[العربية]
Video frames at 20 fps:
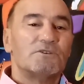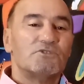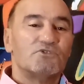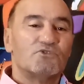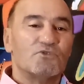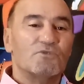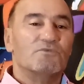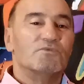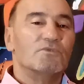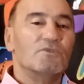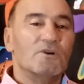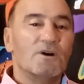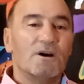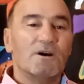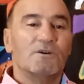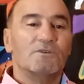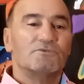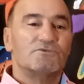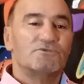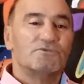تشوفوها
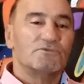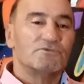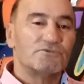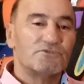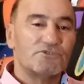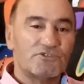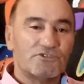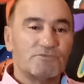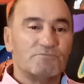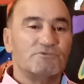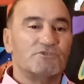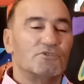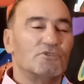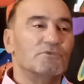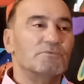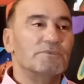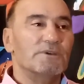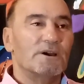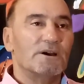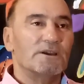وتستمتعوا
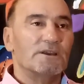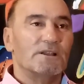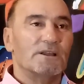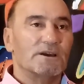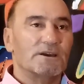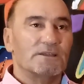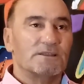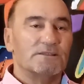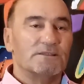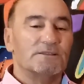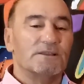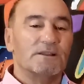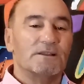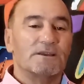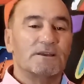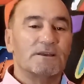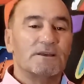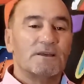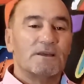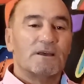بها الى غير
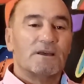ذلك